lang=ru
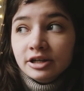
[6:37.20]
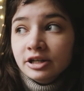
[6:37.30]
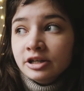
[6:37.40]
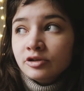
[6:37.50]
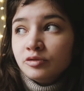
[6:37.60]

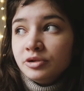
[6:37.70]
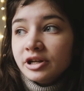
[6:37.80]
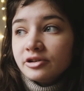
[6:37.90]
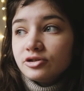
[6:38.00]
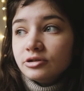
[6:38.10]
и у
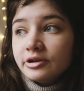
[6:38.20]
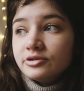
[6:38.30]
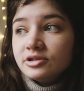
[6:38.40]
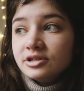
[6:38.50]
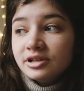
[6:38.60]
меня
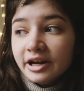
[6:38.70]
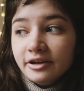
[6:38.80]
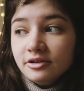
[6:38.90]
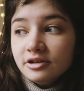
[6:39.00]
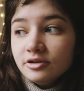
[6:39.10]
начинаются
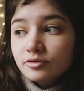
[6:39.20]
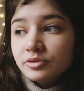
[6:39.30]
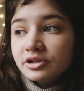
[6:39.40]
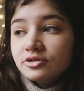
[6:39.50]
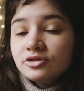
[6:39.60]
дедлайны, у
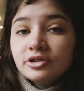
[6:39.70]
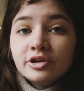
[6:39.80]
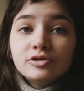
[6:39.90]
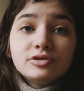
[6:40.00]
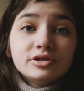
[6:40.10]
меня
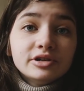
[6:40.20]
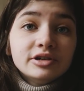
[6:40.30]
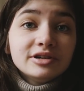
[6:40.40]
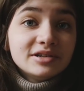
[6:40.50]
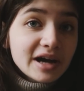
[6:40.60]
начинаются
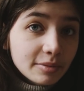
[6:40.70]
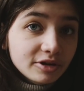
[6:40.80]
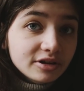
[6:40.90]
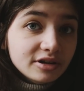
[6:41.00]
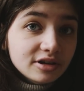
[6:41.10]

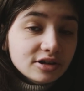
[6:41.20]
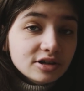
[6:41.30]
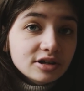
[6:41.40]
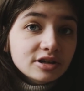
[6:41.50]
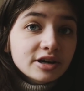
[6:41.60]
экзамены,
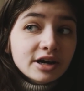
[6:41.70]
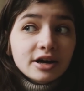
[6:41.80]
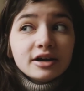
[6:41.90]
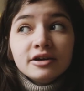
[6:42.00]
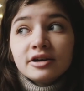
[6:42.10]
и,
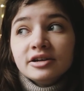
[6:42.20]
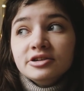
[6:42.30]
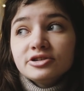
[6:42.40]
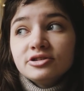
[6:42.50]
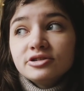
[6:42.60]
э,
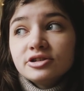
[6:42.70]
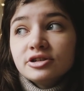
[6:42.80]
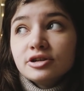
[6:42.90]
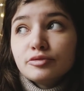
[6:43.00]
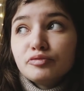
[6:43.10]
конечно
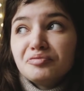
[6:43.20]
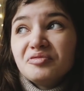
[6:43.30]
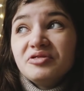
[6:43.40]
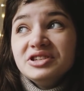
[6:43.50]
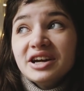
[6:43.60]
же,
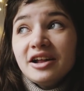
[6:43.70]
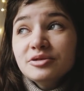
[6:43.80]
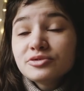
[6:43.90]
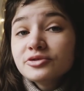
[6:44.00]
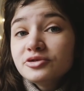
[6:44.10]
в
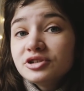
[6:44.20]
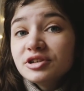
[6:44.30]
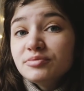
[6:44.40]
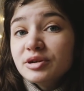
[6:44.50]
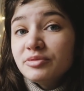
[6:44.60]
идеальном
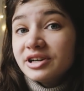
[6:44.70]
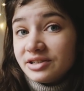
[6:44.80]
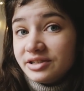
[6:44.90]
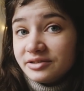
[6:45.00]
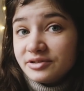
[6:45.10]
случае мне бы
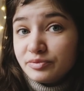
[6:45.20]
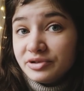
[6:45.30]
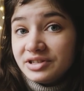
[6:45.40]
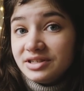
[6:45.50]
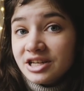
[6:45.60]
хотелось
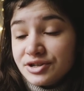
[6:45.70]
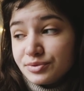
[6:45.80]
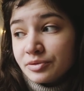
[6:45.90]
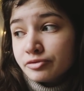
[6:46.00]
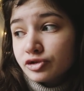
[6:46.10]
быть здесь,
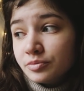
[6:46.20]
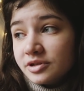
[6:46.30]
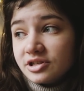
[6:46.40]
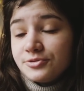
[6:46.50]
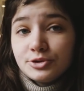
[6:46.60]
потому что у
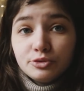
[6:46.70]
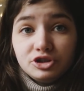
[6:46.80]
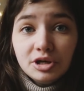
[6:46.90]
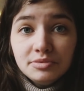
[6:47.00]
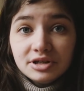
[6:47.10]
меня здесь все
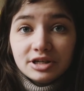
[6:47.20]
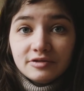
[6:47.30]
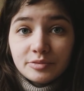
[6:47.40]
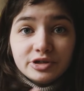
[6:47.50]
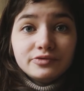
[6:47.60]
учебники и
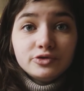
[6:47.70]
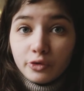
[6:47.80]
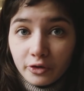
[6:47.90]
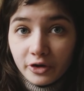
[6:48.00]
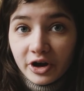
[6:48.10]
вообще все.